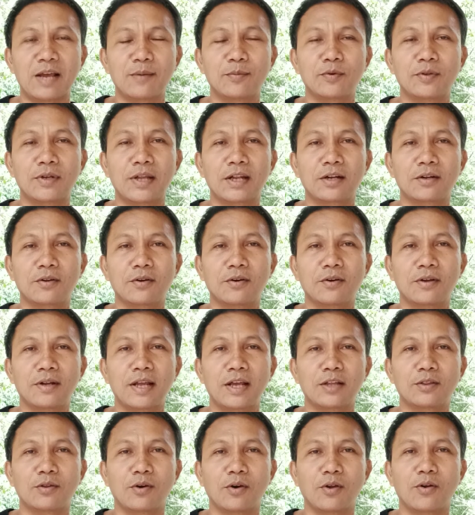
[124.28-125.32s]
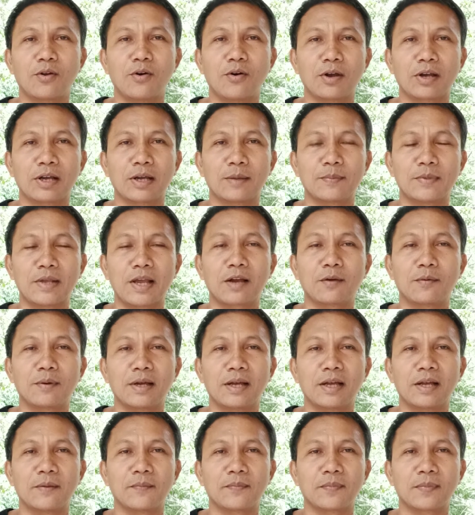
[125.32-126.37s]
ชาผู้นั้นก็ได้ต่อรองกับยักษ์
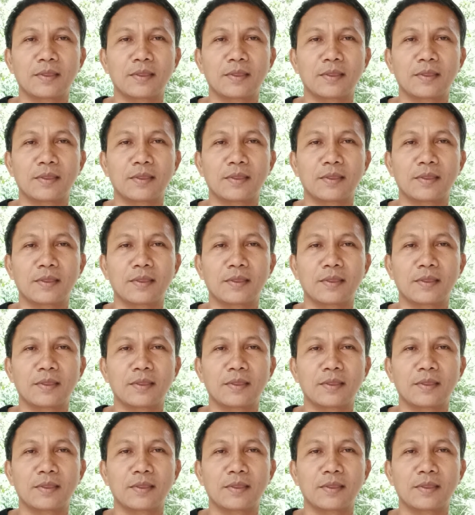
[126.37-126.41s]
ว่า